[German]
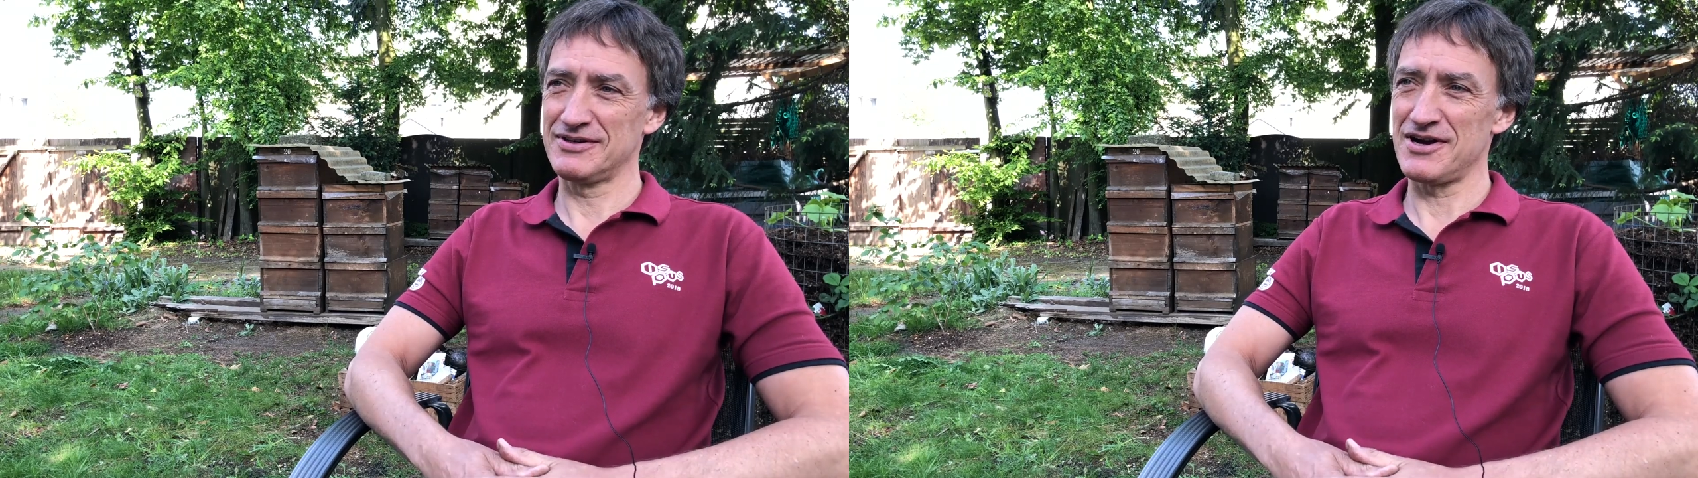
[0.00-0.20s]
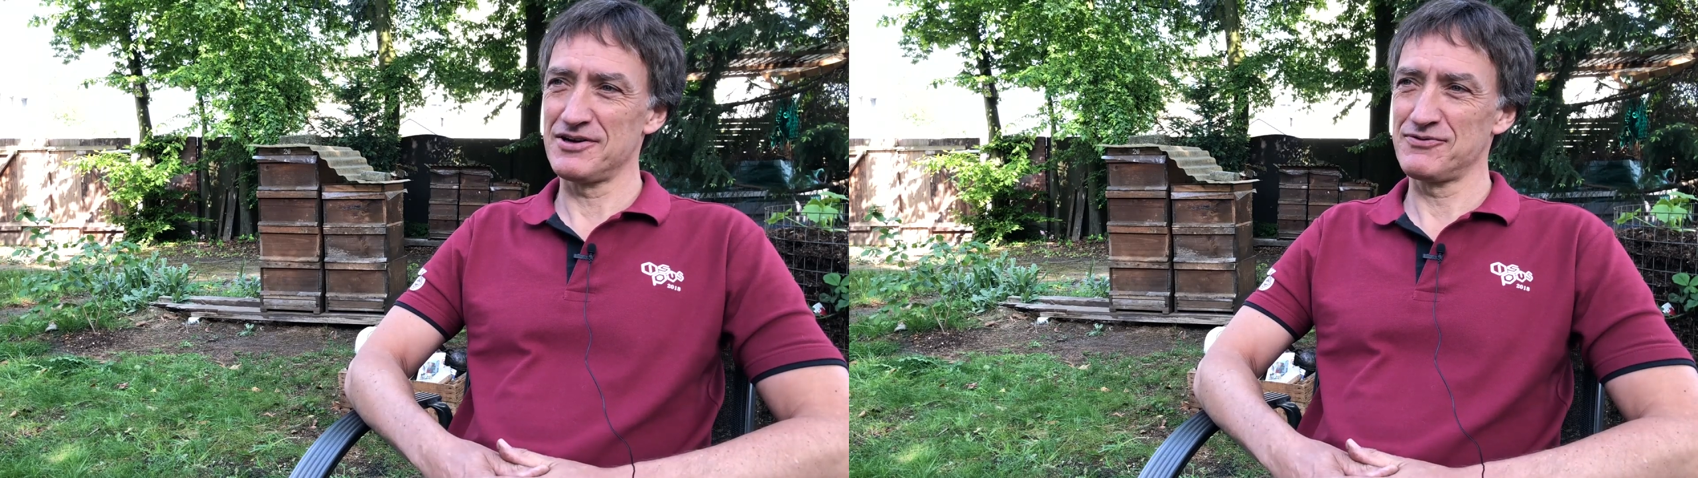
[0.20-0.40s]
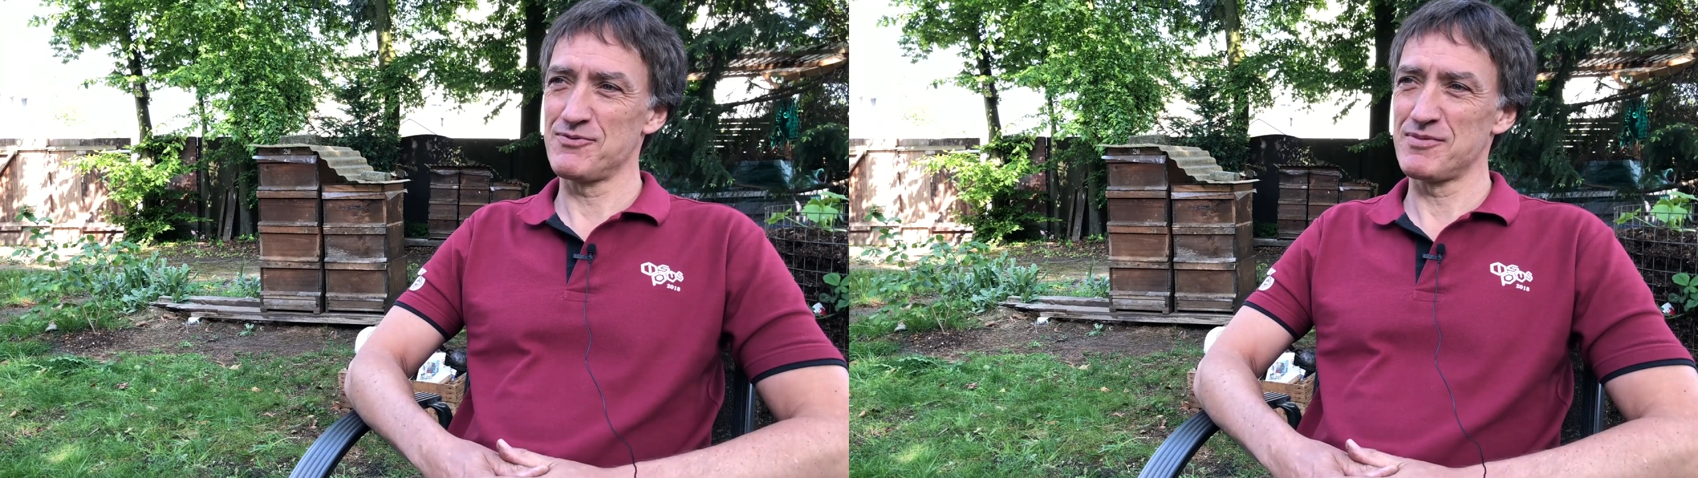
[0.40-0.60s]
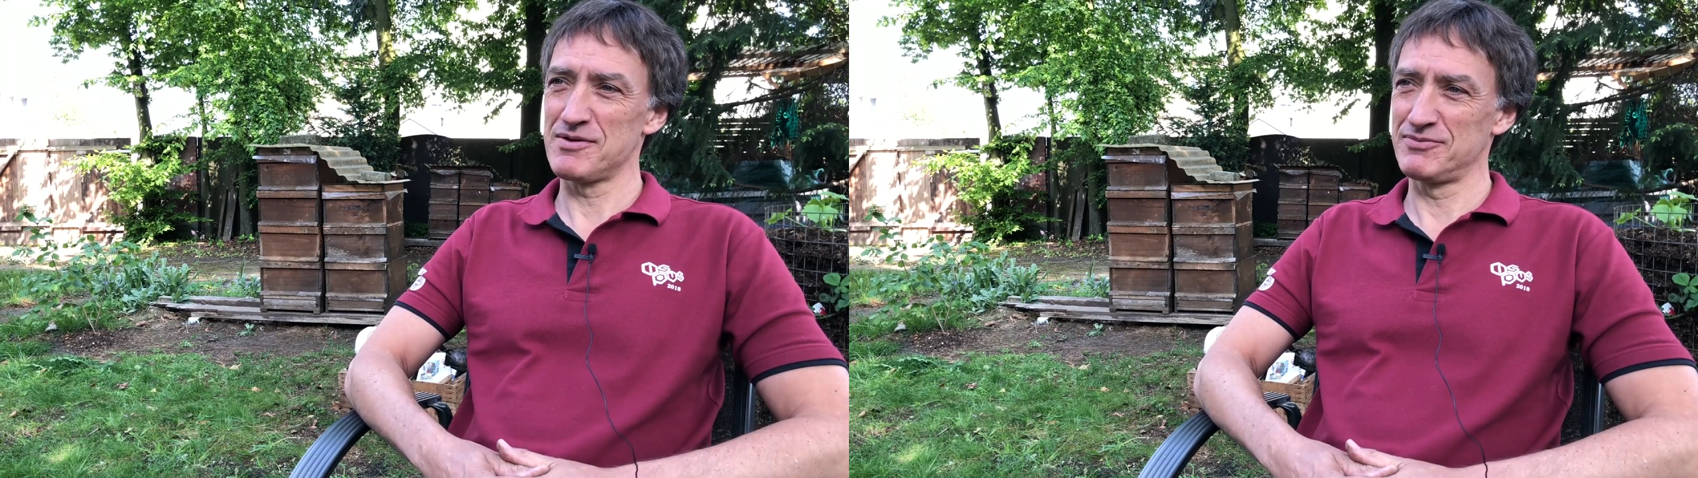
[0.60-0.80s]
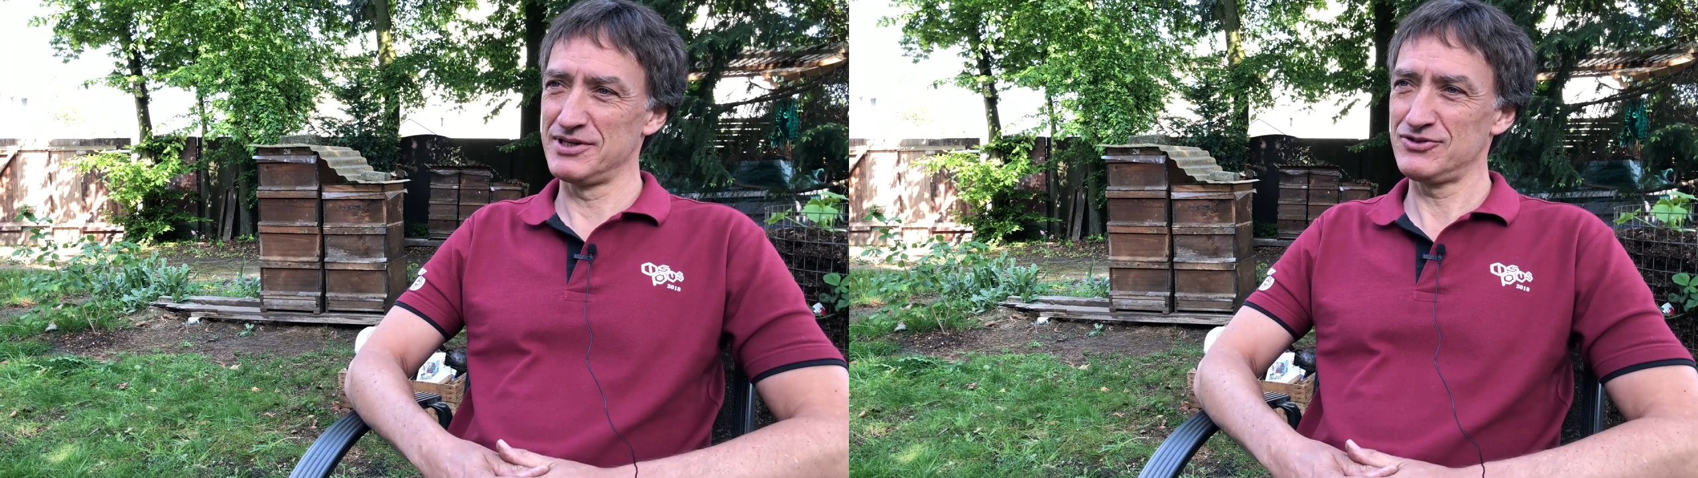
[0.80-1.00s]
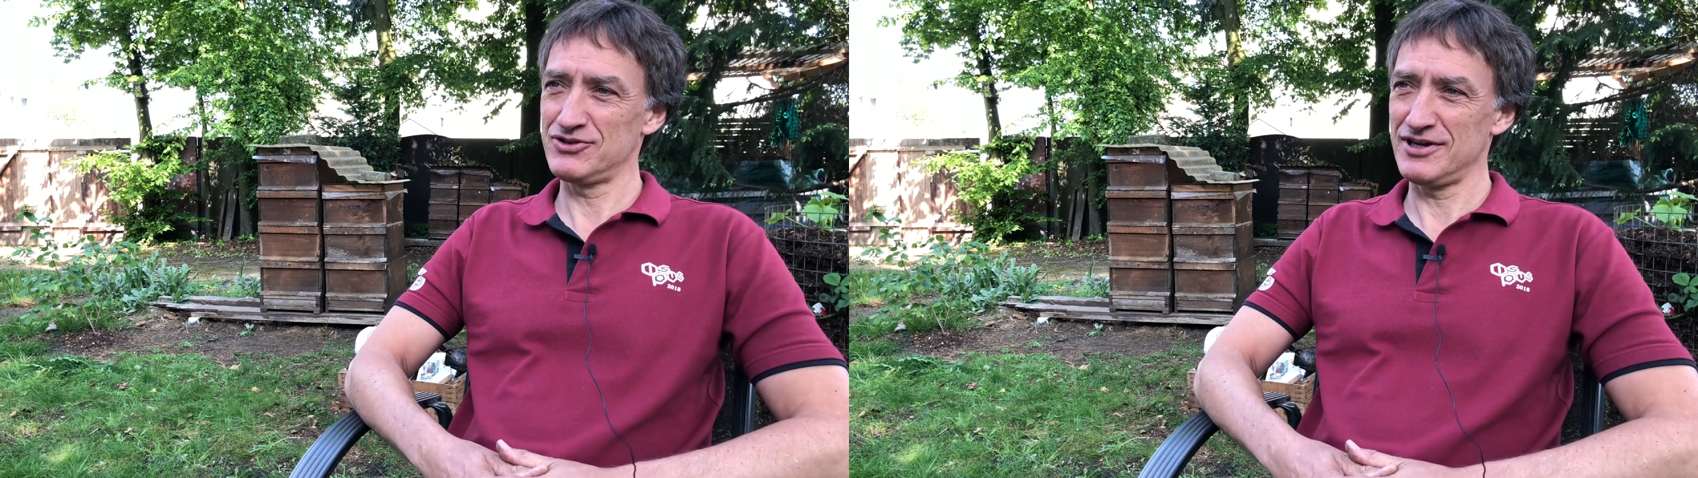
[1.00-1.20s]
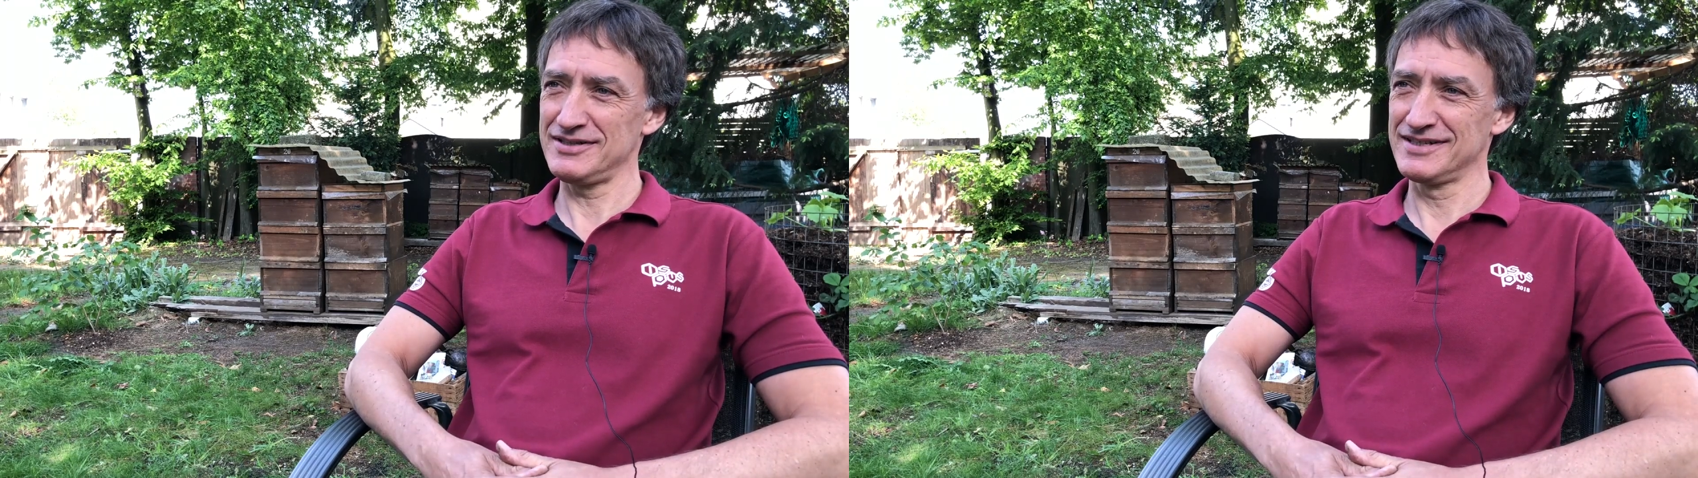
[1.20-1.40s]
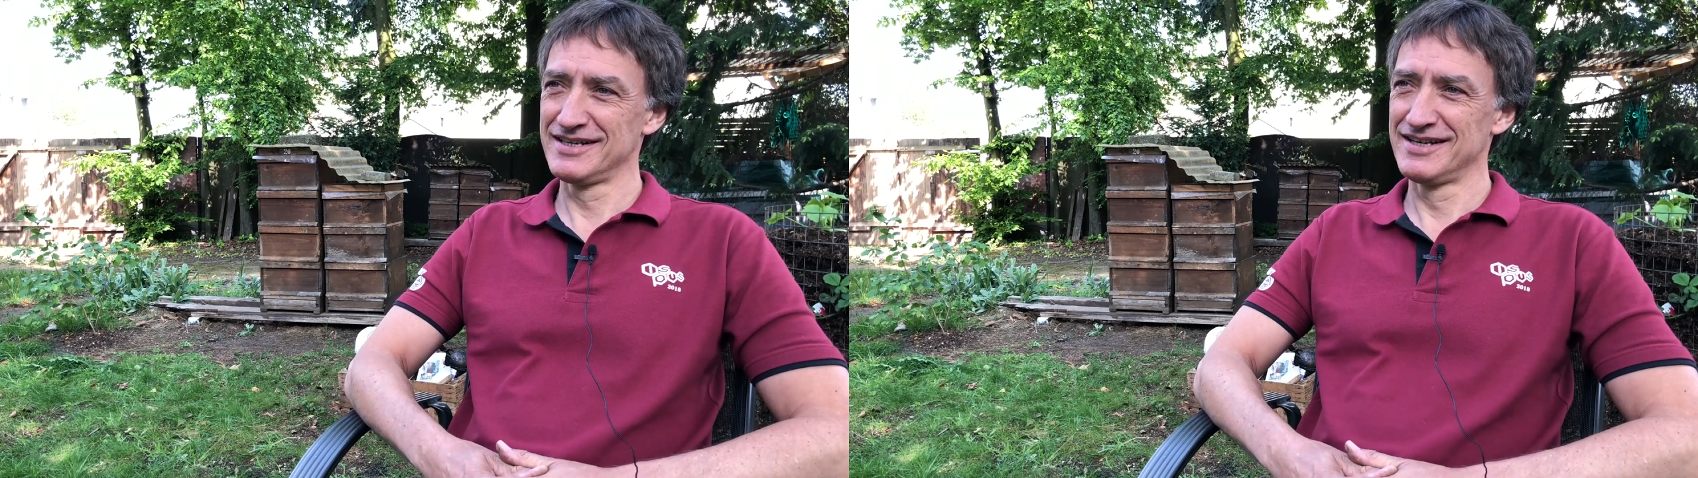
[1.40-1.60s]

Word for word: gerade von meinem Bienenstand.